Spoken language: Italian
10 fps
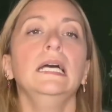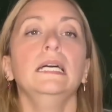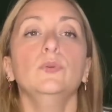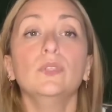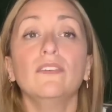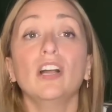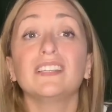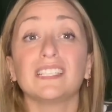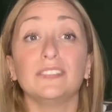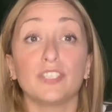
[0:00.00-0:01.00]
una
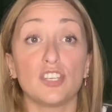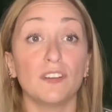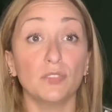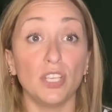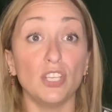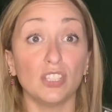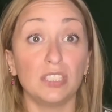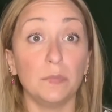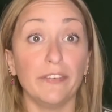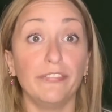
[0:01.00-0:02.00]
volta si facevano degli
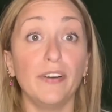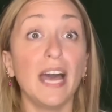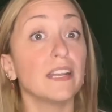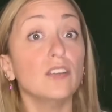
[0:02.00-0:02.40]
ottimi affari,